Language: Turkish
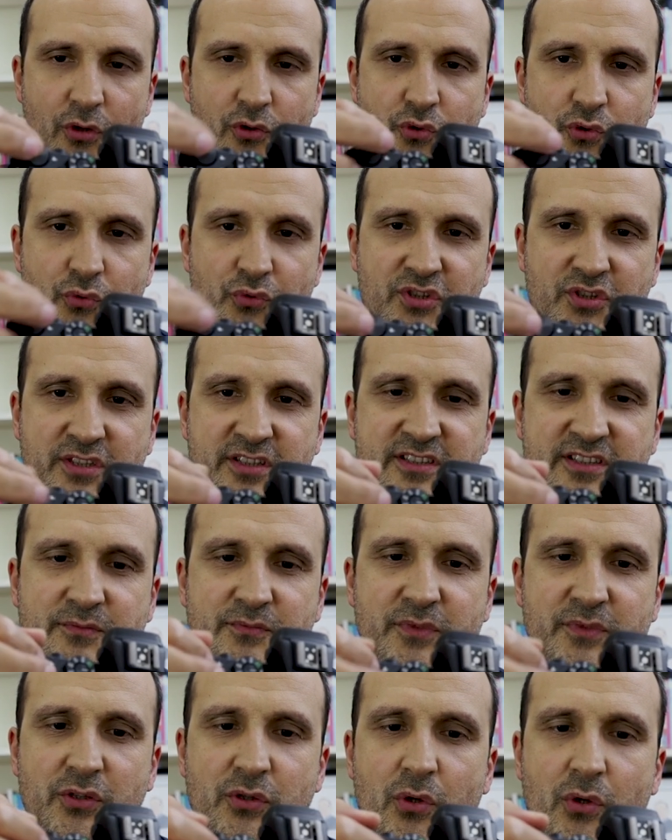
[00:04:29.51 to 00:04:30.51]
şu üst
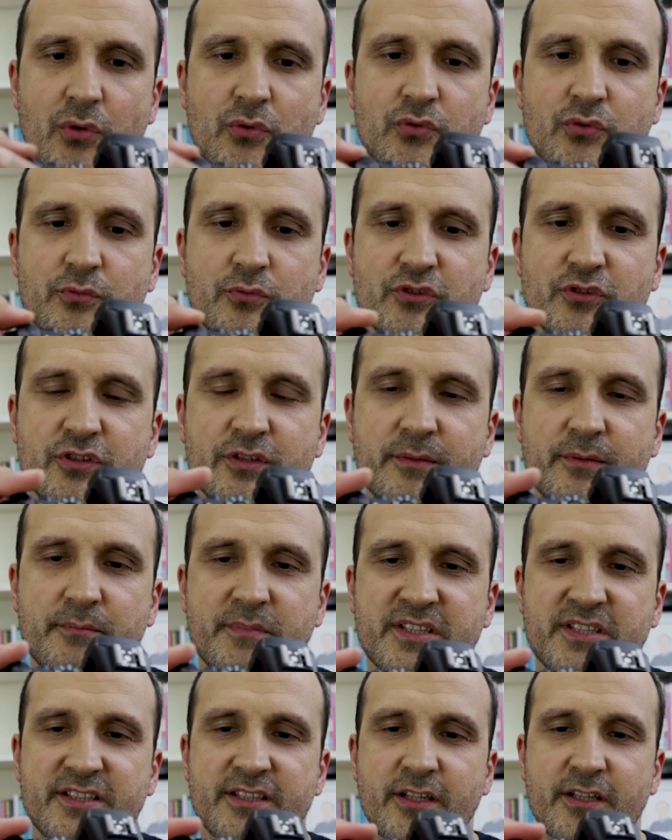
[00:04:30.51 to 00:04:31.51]
kısımda gördüğümüz
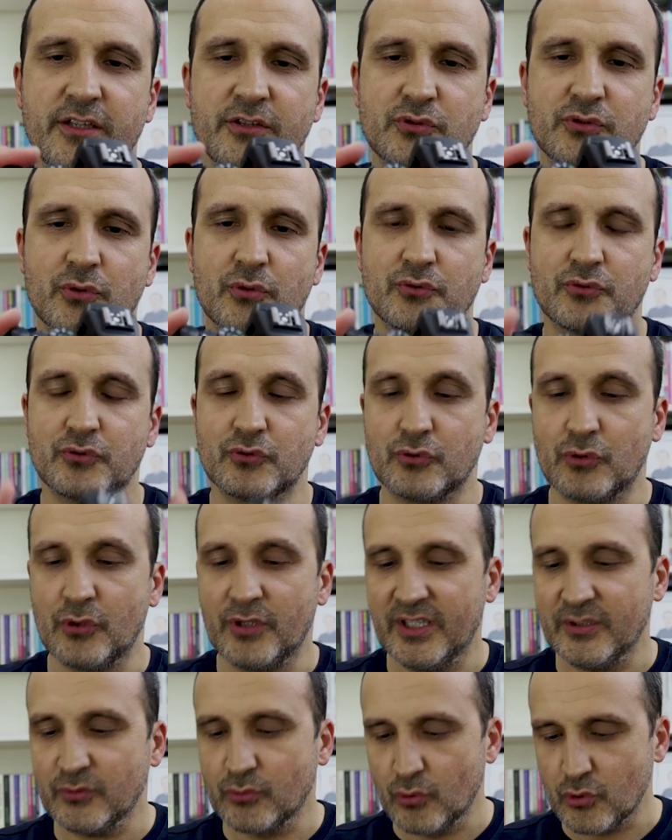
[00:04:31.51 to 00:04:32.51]
bir sonsuz
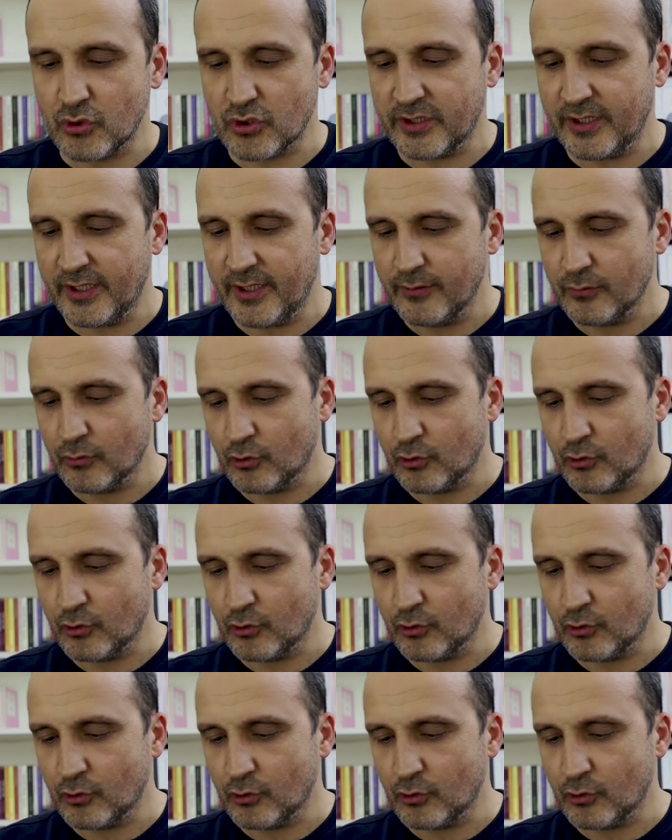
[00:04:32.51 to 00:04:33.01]
dönen tuşla